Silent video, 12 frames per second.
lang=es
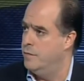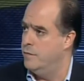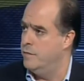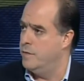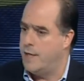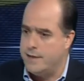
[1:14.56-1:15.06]

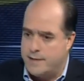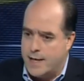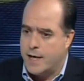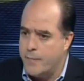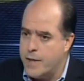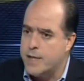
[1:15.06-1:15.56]
que se
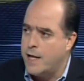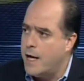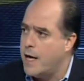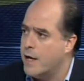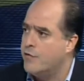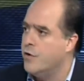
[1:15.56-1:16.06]
repita la
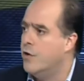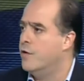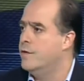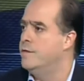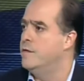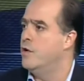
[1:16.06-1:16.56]
elección
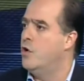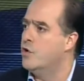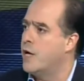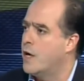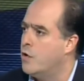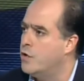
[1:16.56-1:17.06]
con
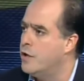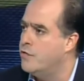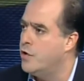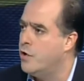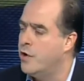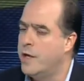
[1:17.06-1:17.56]
otras
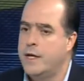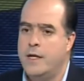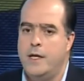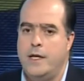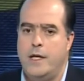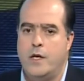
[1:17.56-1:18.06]
condiciones
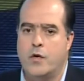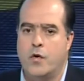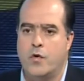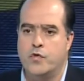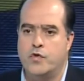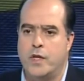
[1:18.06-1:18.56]
y con
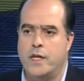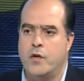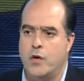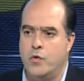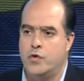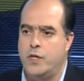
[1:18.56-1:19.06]
un sentido
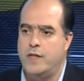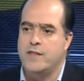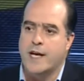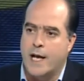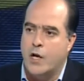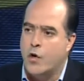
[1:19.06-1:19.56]
de
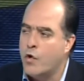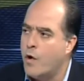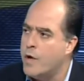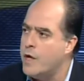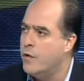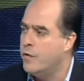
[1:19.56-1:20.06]
justicia que no lo ha
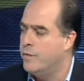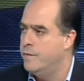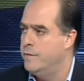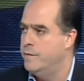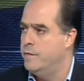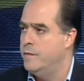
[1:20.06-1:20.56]
habido.
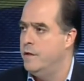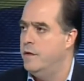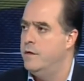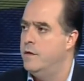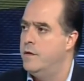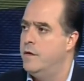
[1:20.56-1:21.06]
Ya están pidiendo que se